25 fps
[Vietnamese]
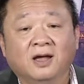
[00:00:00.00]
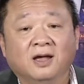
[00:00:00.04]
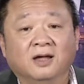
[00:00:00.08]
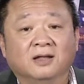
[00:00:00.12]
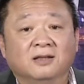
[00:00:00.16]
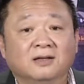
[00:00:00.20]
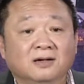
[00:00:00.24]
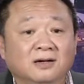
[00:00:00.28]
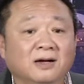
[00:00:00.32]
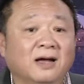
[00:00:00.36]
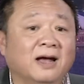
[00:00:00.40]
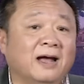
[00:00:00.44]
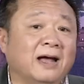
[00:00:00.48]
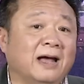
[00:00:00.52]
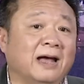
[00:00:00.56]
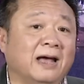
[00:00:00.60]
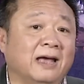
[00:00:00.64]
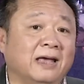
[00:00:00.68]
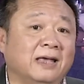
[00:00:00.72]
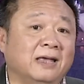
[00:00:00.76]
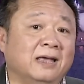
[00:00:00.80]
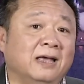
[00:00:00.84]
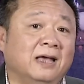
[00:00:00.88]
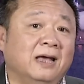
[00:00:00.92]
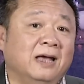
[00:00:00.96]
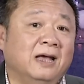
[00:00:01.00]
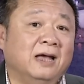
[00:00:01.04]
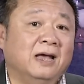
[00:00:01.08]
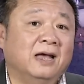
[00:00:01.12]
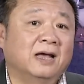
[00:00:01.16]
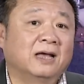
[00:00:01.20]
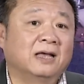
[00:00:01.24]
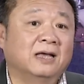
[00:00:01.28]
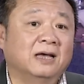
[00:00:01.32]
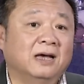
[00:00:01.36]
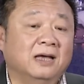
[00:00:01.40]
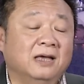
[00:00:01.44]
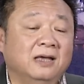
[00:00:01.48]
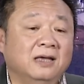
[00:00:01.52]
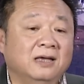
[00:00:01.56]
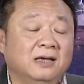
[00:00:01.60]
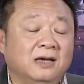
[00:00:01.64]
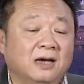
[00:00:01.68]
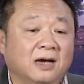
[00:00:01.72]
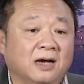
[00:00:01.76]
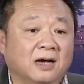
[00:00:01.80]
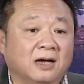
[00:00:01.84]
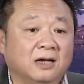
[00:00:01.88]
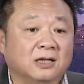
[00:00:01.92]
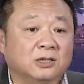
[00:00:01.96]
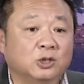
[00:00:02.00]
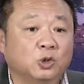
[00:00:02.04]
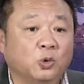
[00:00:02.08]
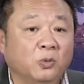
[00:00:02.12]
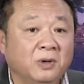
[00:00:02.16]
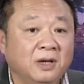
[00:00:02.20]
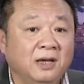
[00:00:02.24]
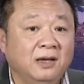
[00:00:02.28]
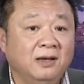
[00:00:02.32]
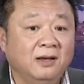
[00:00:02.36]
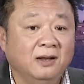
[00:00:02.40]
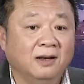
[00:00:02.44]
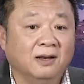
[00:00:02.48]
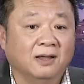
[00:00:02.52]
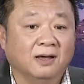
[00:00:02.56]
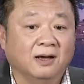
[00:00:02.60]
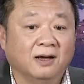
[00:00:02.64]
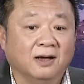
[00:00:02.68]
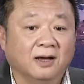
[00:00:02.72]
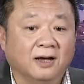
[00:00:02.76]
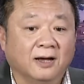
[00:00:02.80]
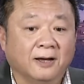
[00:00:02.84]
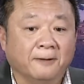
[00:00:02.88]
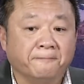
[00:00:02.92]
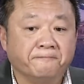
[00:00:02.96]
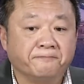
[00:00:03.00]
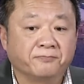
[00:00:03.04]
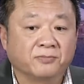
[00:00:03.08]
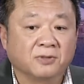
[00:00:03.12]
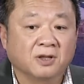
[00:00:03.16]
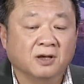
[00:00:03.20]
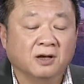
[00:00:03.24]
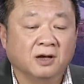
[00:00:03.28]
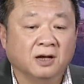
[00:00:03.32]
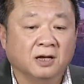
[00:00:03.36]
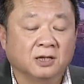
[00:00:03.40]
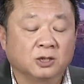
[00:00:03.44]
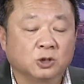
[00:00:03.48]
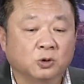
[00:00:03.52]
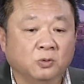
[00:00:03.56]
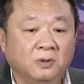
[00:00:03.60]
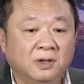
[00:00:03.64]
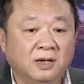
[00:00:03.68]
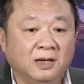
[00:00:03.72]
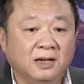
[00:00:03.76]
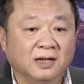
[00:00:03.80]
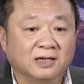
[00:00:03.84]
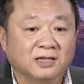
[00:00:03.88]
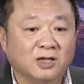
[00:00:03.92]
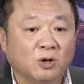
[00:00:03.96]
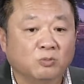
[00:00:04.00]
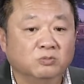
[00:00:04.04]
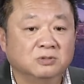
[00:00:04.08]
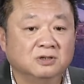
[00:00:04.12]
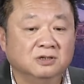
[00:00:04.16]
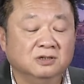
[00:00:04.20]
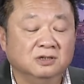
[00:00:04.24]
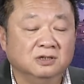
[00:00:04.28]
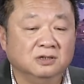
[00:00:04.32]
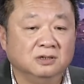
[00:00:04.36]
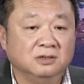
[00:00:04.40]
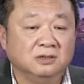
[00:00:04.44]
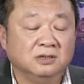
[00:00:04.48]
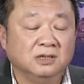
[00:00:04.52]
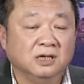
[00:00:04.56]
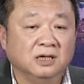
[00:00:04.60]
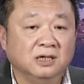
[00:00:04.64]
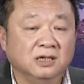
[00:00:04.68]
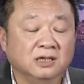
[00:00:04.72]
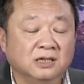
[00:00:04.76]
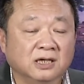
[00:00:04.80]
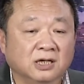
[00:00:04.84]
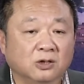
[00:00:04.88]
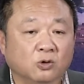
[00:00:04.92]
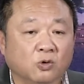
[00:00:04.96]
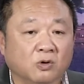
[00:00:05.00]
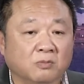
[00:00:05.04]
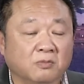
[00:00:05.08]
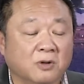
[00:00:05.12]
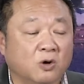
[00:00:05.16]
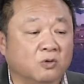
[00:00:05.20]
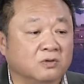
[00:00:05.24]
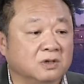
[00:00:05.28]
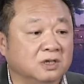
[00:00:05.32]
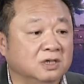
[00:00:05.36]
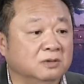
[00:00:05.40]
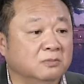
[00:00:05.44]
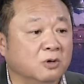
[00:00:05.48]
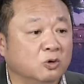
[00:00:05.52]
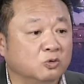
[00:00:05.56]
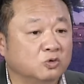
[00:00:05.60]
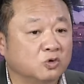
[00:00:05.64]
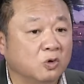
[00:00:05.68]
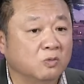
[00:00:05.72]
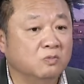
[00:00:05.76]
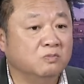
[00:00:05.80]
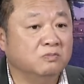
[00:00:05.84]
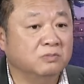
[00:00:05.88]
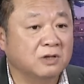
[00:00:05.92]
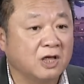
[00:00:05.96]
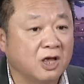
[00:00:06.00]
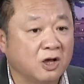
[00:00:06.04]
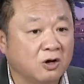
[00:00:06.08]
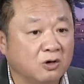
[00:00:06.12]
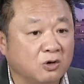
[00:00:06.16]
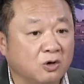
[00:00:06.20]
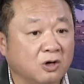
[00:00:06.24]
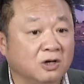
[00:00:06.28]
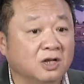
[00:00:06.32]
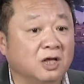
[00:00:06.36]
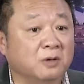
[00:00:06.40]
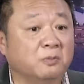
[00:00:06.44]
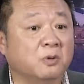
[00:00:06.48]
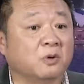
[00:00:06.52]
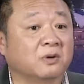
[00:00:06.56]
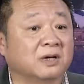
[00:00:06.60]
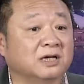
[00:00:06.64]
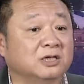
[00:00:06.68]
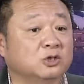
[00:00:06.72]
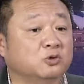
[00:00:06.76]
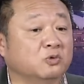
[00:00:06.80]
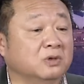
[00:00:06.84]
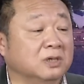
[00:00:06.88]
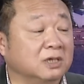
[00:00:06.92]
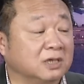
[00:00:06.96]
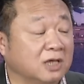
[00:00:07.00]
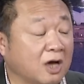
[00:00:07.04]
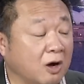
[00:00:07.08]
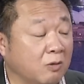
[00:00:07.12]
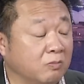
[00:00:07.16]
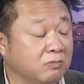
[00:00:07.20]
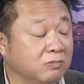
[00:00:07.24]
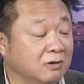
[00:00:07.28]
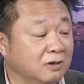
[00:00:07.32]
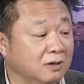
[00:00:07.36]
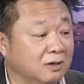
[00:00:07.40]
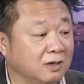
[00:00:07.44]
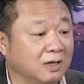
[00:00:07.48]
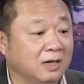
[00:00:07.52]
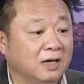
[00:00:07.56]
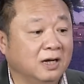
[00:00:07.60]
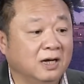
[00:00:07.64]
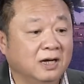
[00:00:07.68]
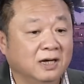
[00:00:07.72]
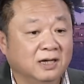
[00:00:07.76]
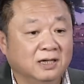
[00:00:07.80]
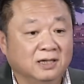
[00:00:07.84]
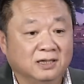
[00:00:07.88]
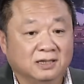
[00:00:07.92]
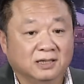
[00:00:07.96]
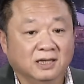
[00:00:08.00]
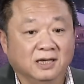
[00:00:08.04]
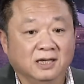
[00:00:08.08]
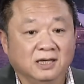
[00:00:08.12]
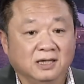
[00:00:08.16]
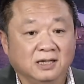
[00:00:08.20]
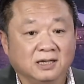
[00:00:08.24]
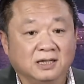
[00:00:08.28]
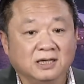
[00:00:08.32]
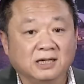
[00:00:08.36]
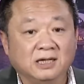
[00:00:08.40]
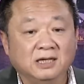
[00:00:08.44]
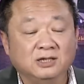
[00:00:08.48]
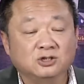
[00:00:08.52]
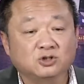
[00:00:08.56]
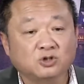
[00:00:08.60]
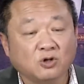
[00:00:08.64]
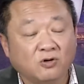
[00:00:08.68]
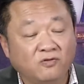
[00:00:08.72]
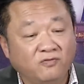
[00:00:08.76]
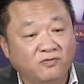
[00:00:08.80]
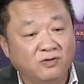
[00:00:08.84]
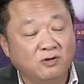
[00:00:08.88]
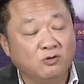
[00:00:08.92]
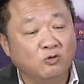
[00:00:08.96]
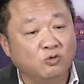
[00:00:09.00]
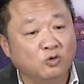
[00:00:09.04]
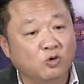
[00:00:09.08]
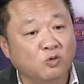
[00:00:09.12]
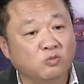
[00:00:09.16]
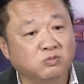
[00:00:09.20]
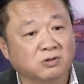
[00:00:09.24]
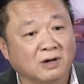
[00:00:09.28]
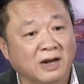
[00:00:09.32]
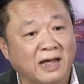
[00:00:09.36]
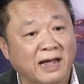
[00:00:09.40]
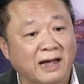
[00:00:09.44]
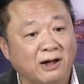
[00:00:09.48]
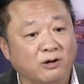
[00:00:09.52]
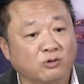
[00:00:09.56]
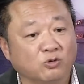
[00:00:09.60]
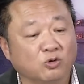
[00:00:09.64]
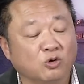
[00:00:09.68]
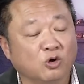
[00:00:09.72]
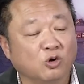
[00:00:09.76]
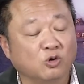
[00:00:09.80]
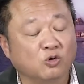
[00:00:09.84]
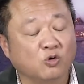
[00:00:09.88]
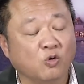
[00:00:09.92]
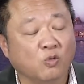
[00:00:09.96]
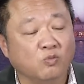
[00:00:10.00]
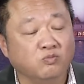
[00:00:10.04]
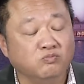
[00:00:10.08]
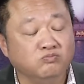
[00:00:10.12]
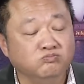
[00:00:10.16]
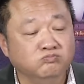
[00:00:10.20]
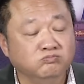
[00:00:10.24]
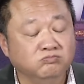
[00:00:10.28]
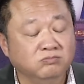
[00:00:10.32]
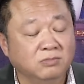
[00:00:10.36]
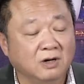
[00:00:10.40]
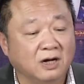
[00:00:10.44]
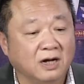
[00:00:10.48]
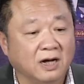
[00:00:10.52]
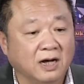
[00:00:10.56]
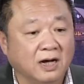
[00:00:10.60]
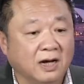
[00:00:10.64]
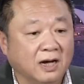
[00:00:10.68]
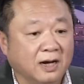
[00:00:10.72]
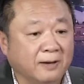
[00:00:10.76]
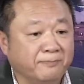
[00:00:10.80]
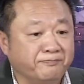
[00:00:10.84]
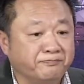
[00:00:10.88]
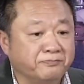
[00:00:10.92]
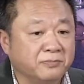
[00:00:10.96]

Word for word: thứ hai cái à, tuy là à, tuy là thông thường những cái cuộc bầu cử bổ túc theo nói theo một cách truyền thống á, thì cái số phiếu lúc nào nó cũng à,